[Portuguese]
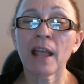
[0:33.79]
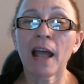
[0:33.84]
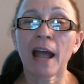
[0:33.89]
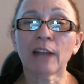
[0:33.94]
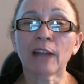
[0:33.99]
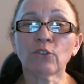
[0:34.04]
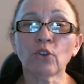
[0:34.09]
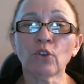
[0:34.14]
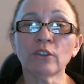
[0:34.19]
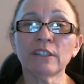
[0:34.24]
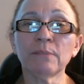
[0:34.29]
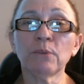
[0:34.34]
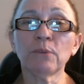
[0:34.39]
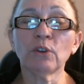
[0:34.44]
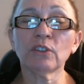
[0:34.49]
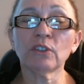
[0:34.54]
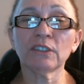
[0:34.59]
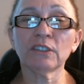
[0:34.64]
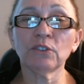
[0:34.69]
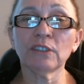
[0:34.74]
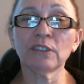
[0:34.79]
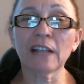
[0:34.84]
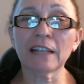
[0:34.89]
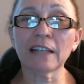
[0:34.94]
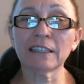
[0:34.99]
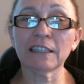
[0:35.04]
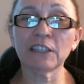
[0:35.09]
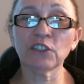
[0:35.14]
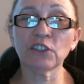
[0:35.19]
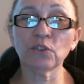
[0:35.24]
a todos os irmãos que nos
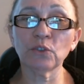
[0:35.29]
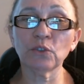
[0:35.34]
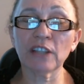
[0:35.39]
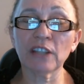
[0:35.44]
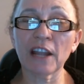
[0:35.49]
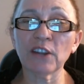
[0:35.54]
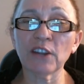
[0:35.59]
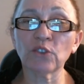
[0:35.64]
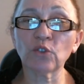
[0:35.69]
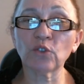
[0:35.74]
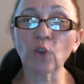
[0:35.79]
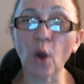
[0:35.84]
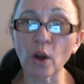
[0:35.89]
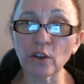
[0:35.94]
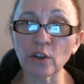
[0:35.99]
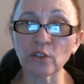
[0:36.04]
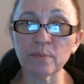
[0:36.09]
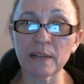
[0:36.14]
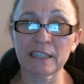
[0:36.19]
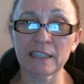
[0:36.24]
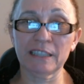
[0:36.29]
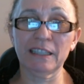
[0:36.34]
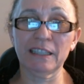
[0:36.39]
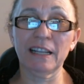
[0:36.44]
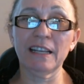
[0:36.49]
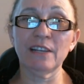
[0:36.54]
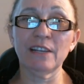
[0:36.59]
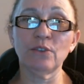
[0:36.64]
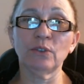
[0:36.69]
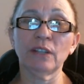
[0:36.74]
assistem nos territórios
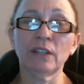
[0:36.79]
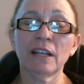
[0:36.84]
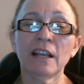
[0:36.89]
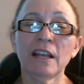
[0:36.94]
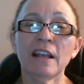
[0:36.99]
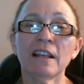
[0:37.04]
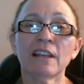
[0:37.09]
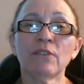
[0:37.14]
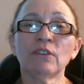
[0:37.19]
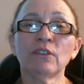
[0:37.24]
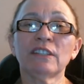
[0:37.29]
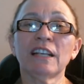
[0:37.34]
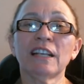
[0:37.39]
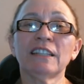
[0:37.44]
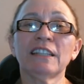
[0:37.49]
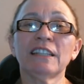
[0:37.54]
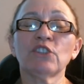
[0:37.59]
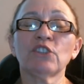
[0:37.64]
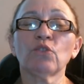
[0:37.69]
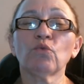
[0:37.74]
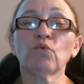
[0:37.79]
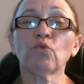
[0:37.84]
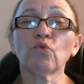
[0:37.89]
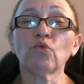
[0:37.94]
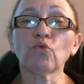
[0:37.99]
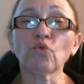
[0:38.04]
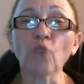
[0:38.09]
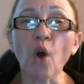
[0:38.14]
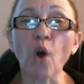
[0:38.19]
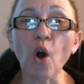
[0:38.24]
brasileiros, que vocês sejam
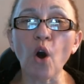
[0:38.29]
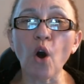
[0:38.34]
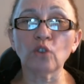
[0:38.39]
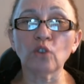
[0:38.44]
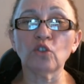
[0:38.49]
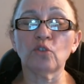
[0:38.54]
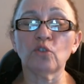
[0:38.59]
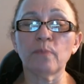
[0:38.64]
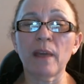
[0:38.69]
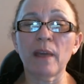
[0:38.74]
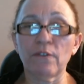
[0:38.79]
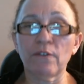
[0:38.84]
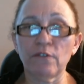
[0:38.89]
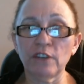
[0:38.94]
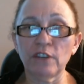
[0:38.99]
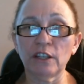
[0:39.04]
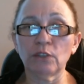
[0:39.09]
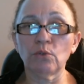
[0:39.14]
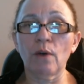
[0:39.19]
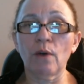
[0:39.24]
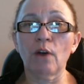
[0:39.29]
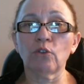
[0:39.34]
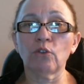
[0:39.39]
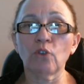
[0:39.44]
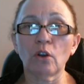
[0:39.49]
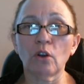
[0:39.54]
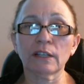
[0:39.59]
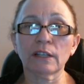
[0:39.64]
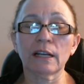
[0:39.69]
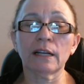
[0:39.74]
todos bem-vindos ao
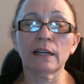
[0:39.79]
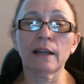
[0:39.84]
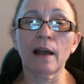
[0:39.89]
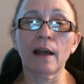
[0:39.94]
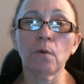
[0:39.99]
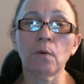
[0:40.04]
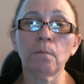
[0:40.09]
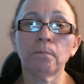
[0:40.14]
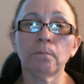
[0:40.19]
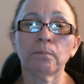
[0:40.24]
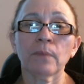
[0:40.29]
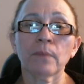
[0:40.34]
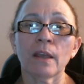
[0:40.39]
nosso canal.